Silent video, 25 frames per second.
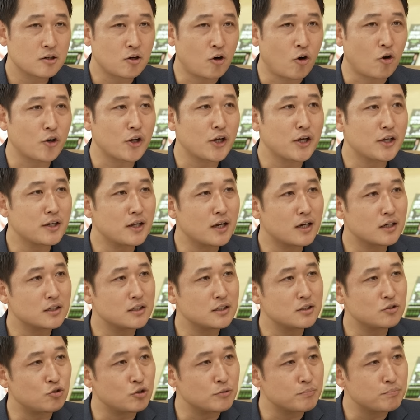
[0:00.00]

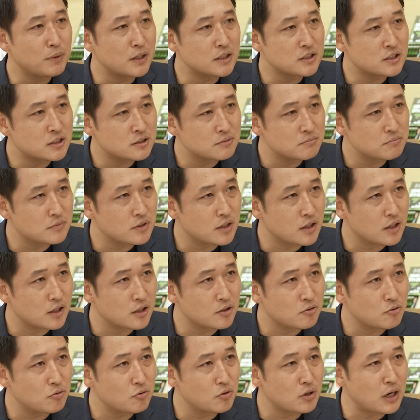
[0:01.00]
거래량이
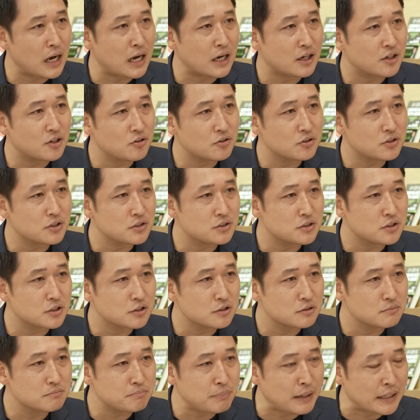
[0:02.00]
뒷받침되고 가격이
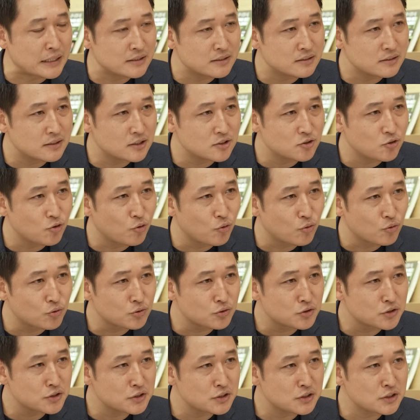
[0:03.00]
지금 반등해서
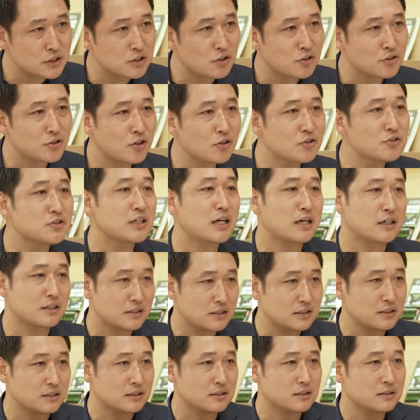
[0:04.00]
오르는 이런
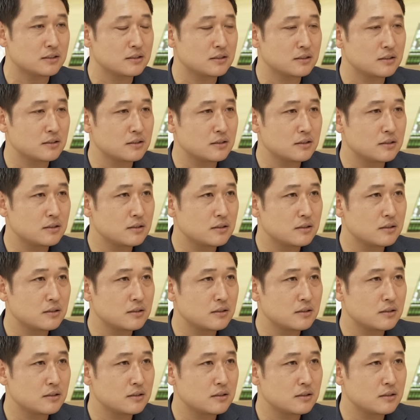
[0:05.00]
현상은 네.